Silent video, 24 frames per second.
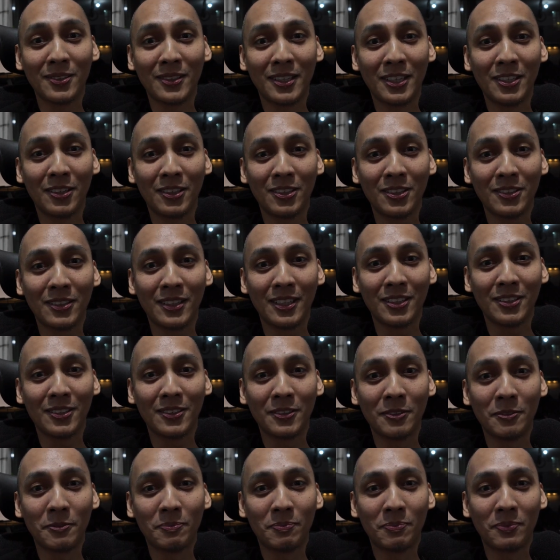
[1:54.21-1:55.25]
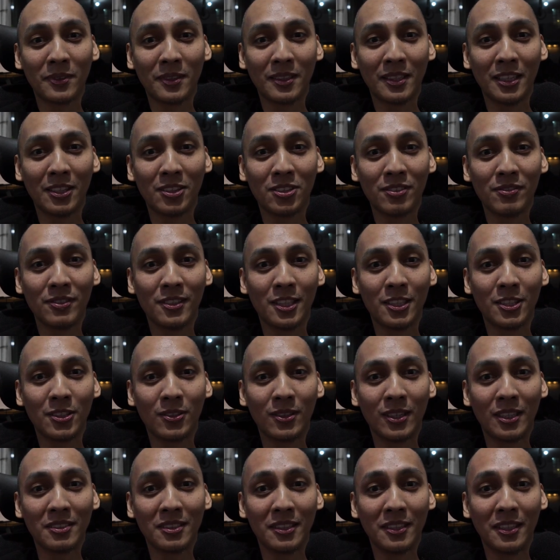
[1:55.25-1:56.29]
tong anong to eh, tong interview na
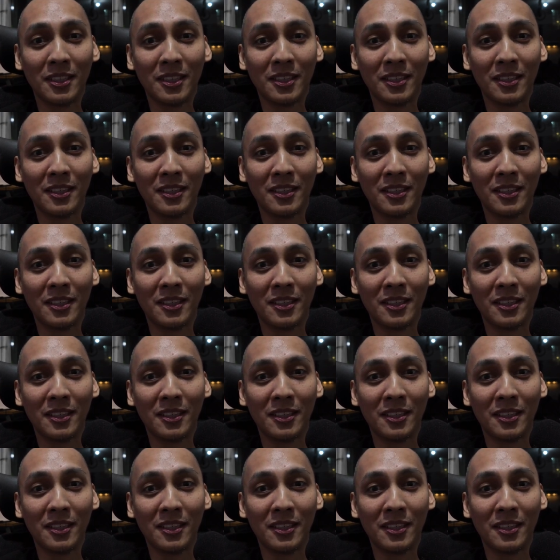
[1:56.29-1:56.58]
to kasi